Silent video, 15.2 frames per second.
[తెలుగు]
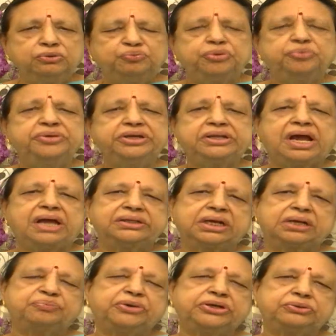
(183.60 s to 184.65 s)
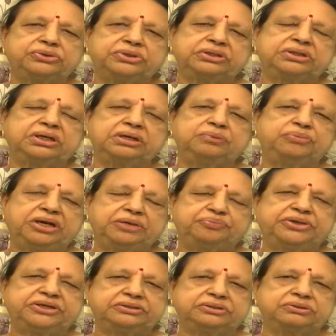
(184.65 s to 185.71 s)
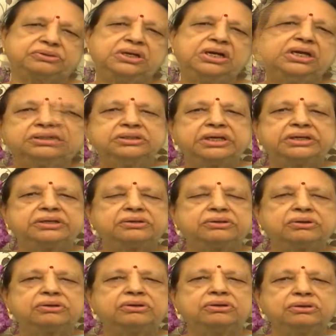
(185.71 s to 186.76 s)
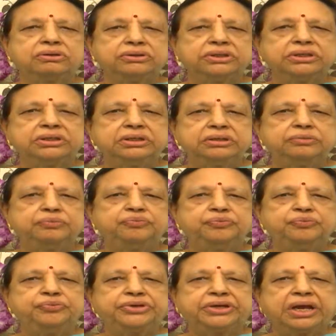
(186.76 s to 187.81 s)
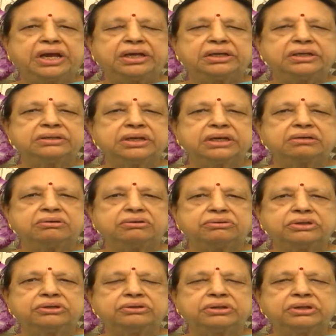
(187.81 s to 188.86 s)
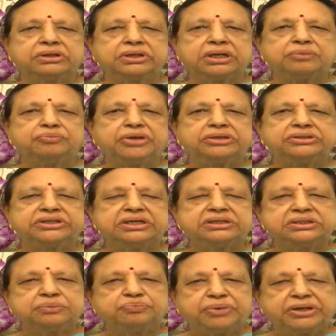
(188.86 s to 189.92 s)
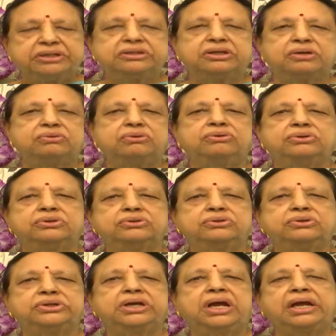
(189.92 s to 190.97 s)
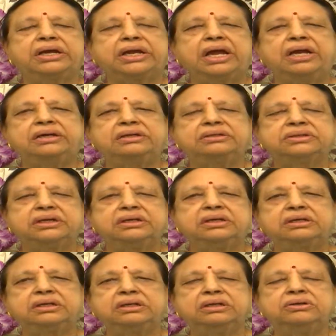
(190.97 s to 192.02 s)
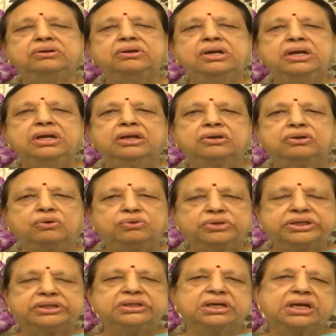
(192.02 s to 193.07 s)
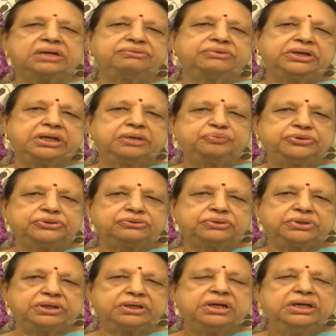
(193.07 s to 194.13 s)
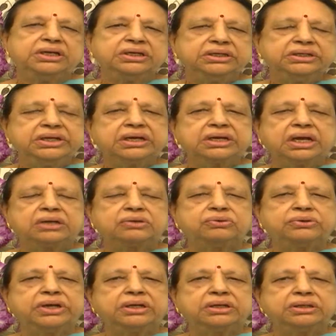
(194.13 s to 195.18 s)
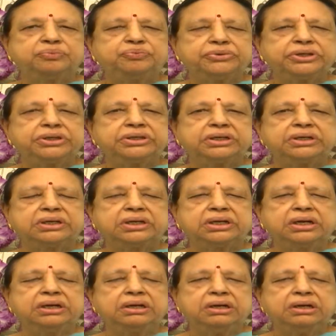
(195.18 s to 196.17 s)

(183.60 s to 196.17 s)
ఉప్పు మీద ఆధారపడి ఉంటుందండి బ్లడ్ ప్రెషర్ శరీరంలో ఈ క్యాలరీస్ ఎక్కువ అవడంతో మనం చేసే పని తక్కువ అవడంతో ఆ క్యాలరీస్ అన్నిటిలోనూ కొవ్వు కింద కన్వర్ట్ అయిపోతుంటాయి ఇదే కాకుండా ఇప్పుడు ఏంటంటే